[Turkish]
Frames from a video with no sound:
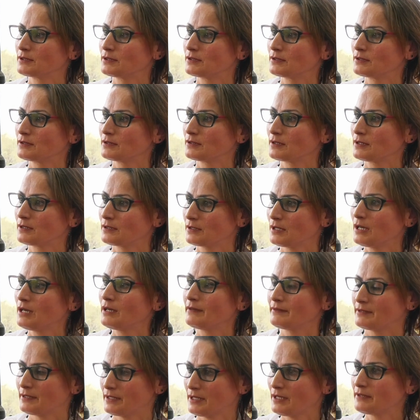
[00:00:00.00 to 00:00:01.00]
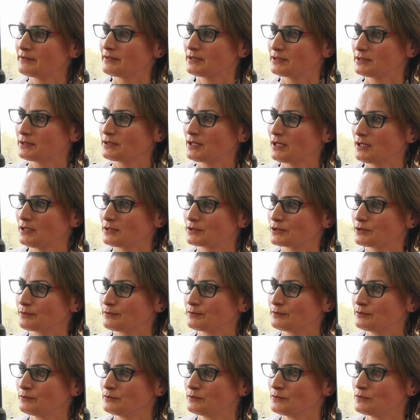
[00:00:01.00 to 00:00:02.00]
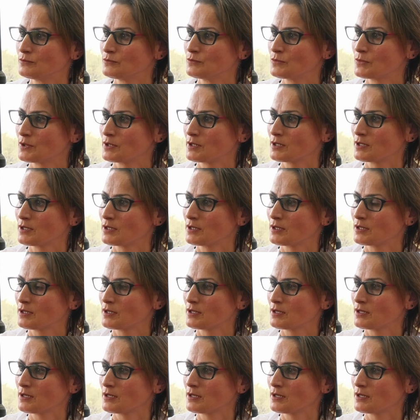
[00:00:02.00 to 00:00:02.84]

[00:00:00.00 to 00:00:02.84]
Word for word: Aldınız, evet, evet aldım. Kaç yıldır sizde ikisi de?